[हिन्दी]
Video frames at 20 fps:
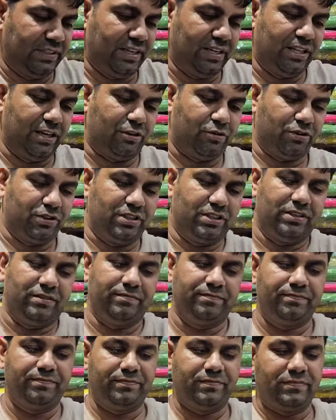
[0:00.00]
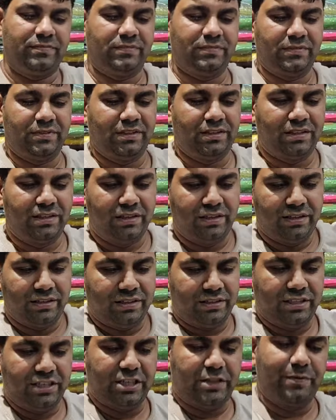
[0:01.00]
ये देखो जी
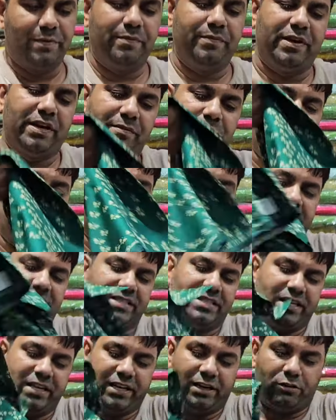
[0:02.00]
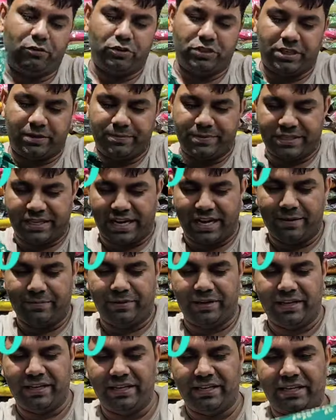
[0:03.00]
जिस भी मेरी बहन ने चैनल को
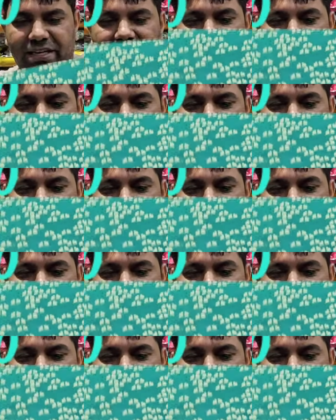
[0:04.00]
सब्सक्राइब नहीं